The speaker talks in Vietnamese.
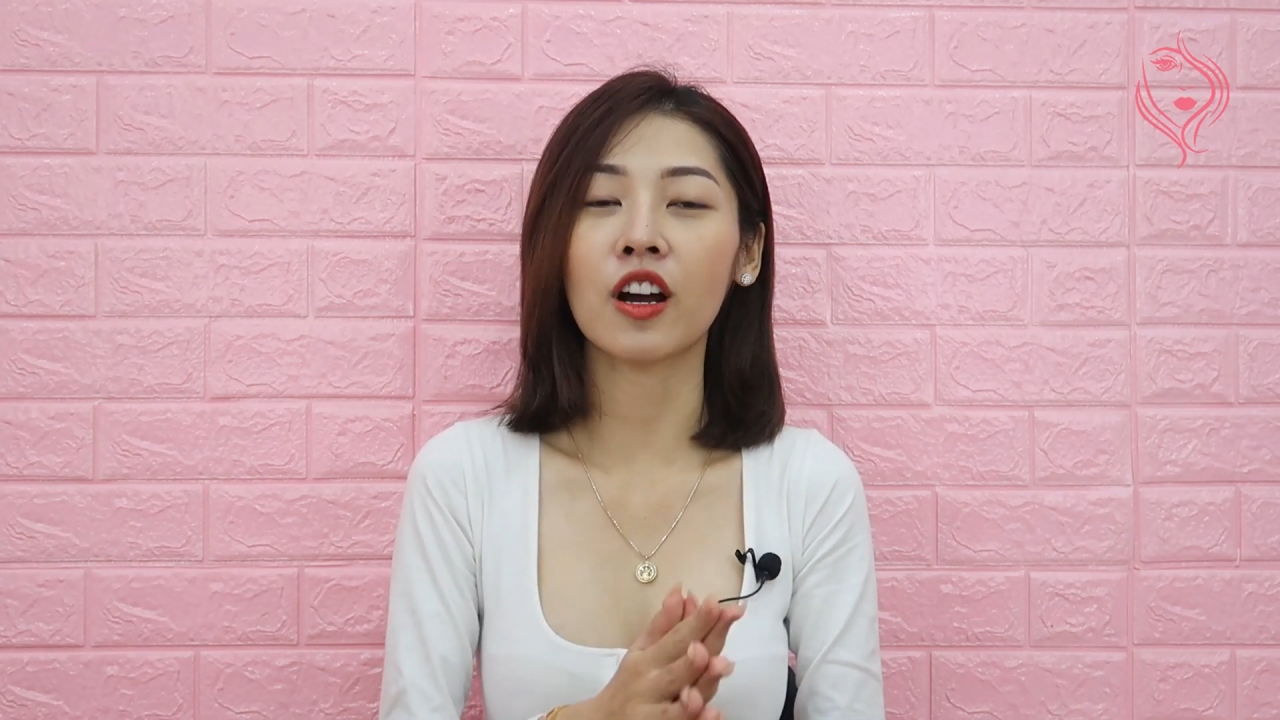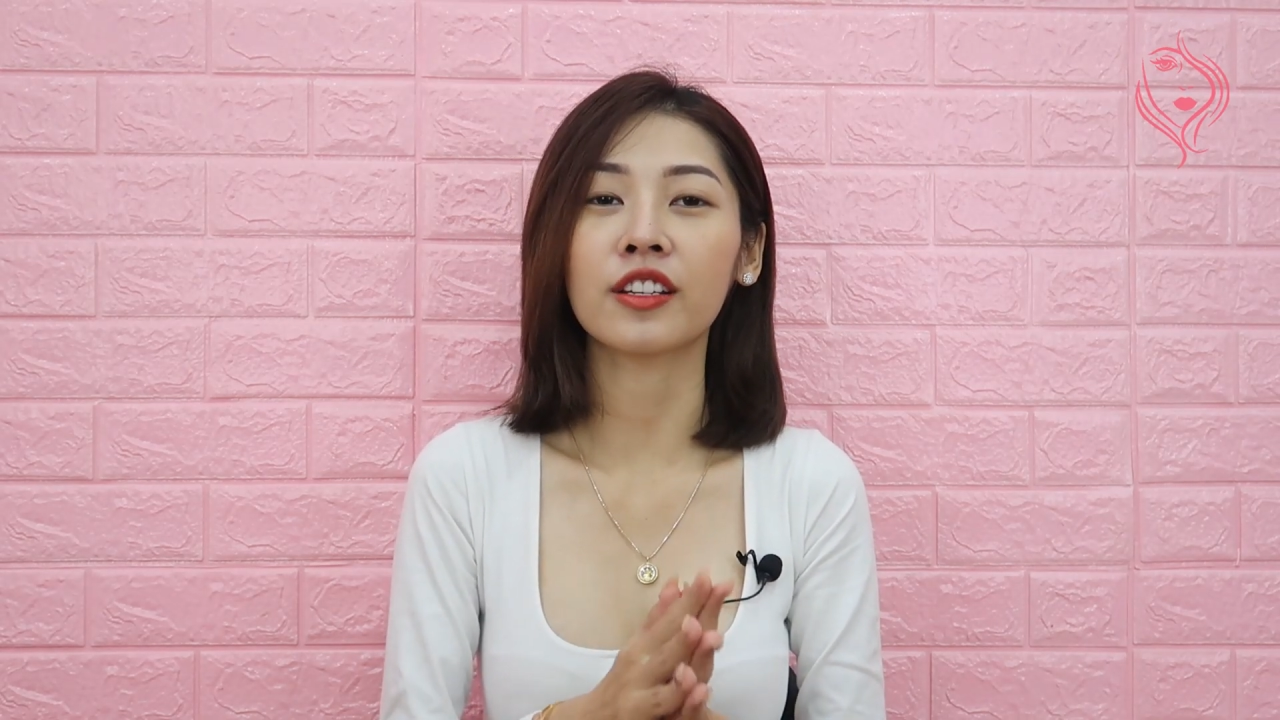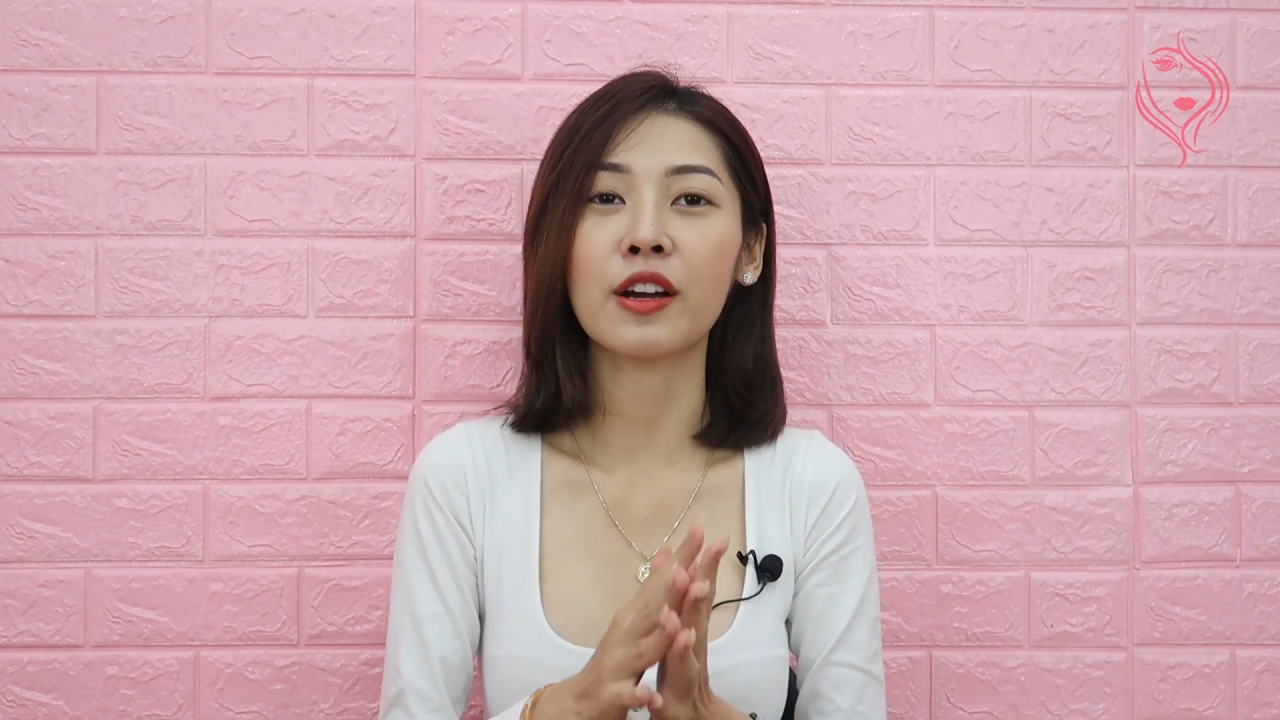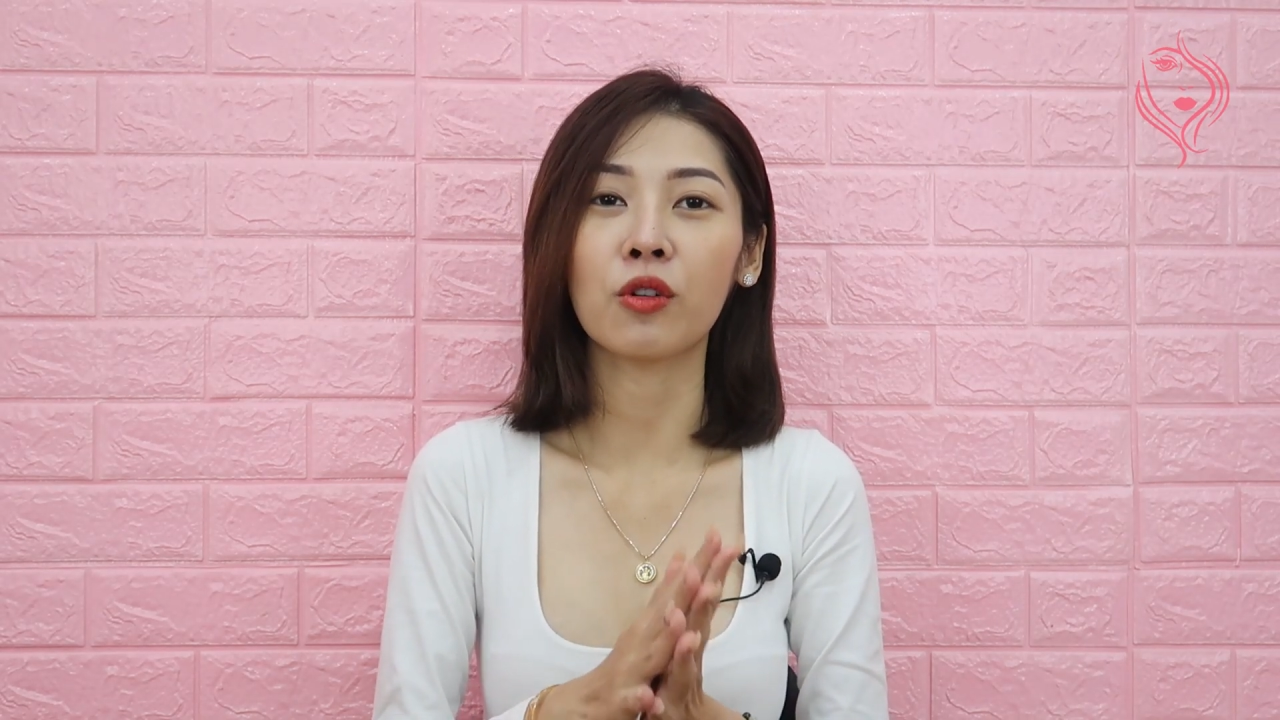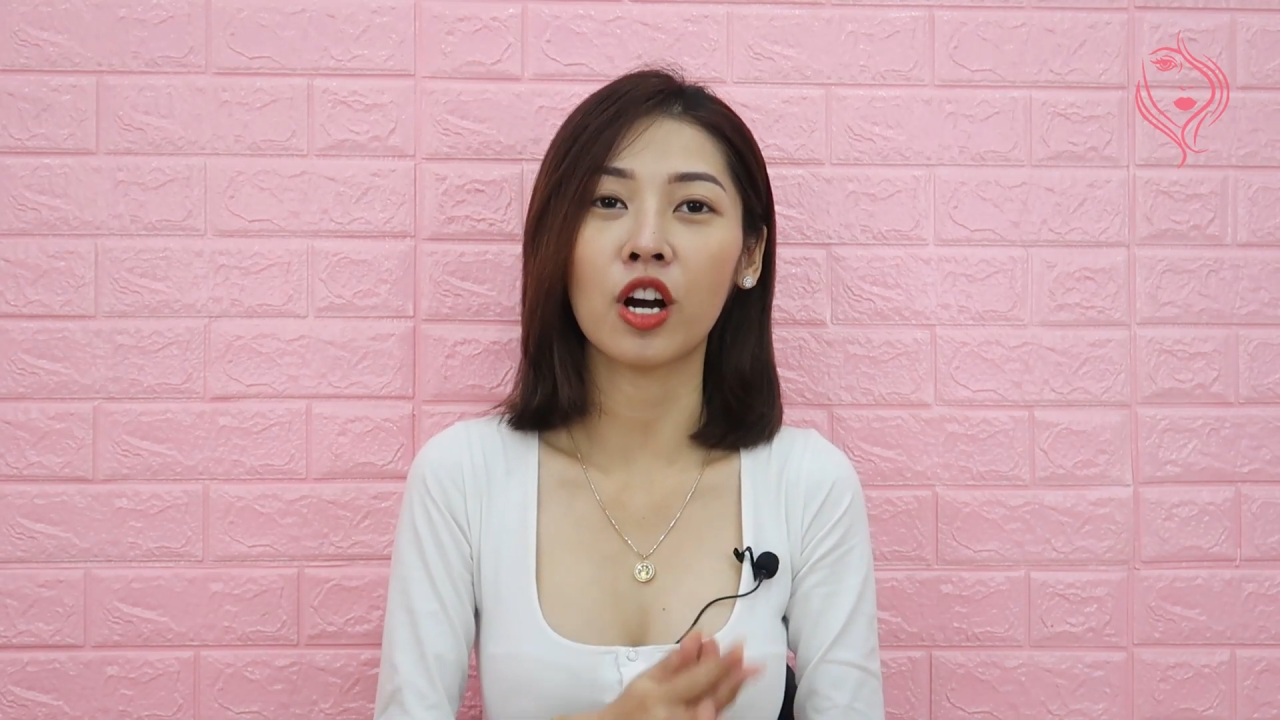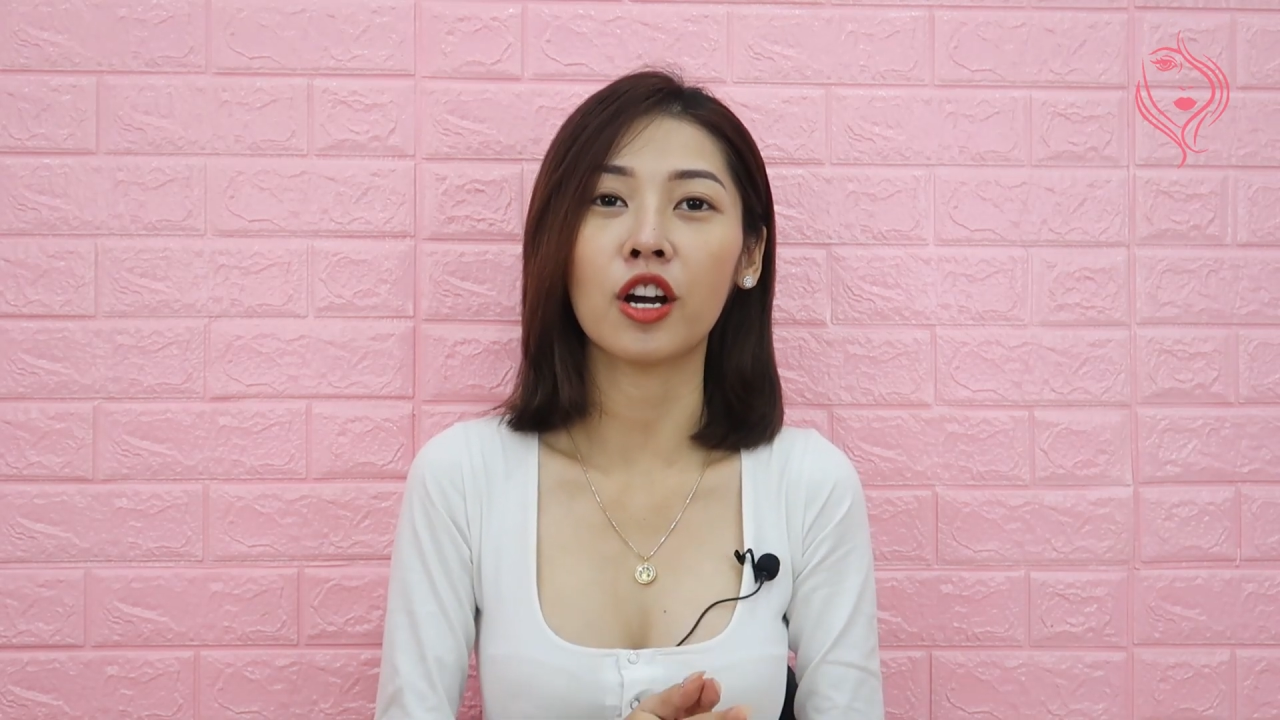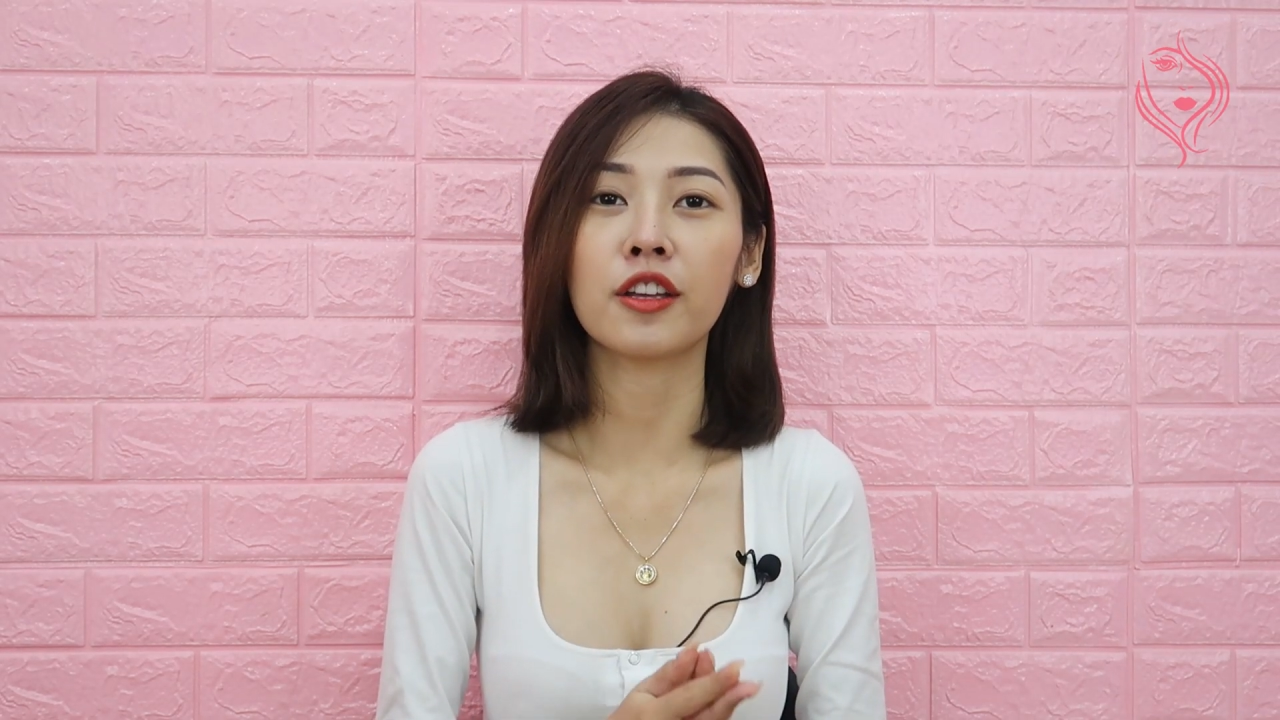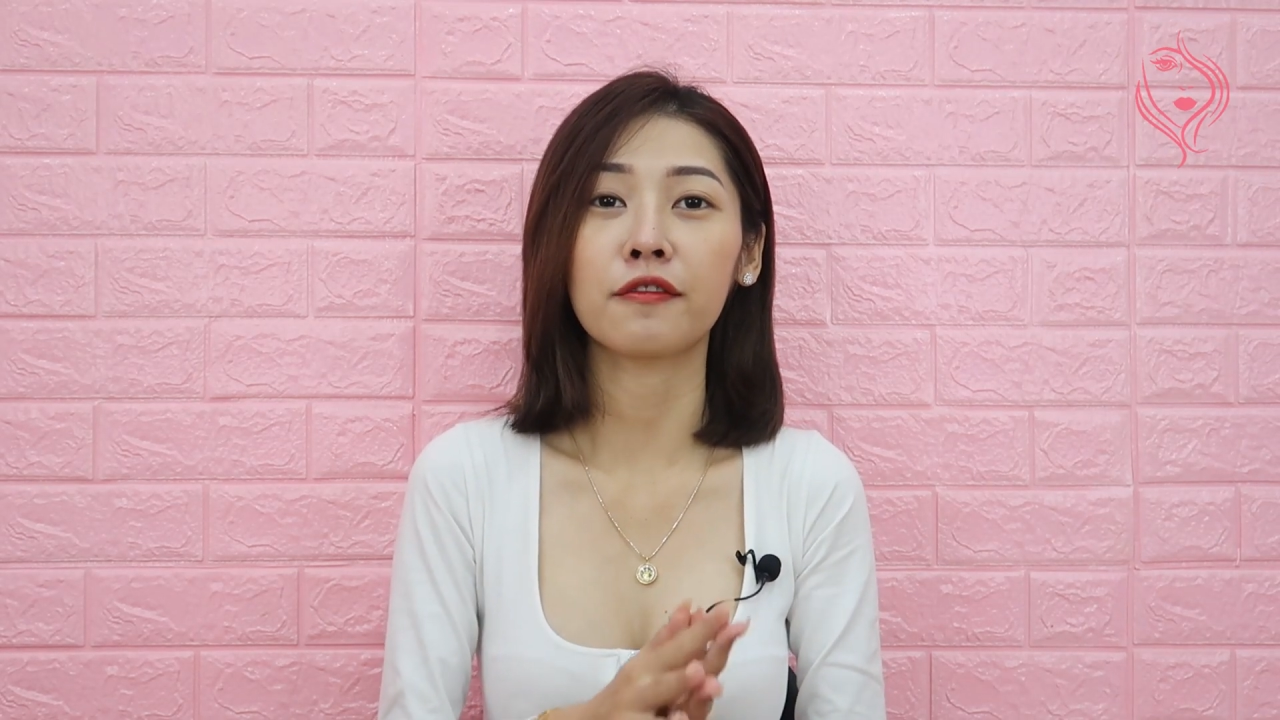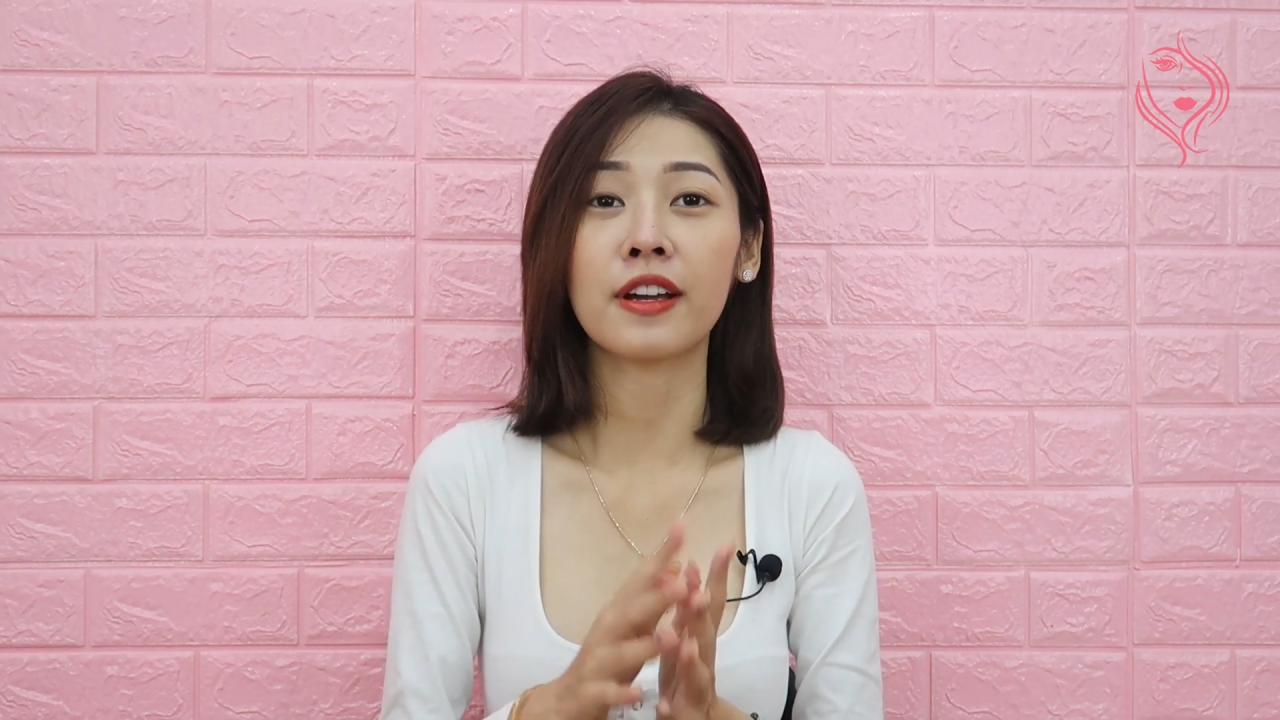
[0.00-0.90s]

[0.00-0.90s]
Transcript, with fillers: chọn dầu gội